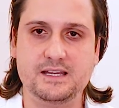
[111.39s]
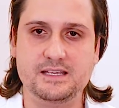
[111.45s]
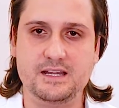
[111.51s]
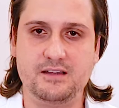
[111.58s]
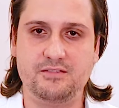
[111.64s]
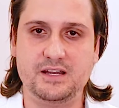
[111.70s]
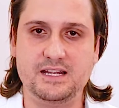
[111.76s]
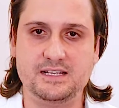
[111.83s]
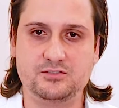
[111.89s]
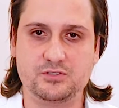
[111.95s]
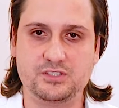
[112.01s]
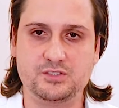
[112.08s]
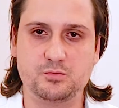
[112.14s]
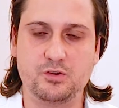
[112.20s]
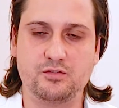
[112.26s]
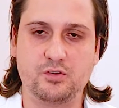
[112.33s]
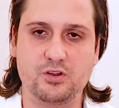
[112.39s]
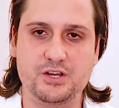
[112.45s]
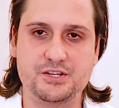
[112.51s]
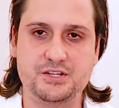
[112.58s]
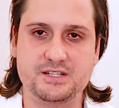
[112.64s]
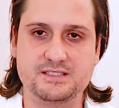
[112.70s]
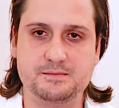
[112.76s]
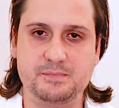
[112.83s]
e avaliações
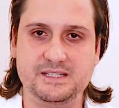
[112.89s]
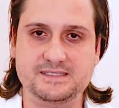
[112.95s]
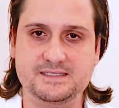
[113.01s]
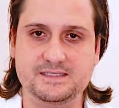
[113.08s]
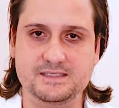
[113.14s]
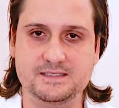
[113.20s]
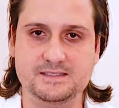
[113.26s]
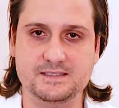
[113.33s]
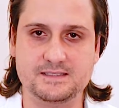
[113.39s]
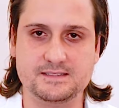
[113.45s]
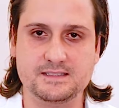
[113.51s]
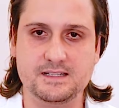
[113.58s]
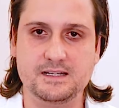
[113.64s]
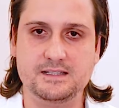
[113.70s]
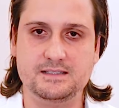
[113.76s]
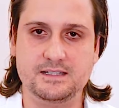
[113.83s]
morfológicas precisas,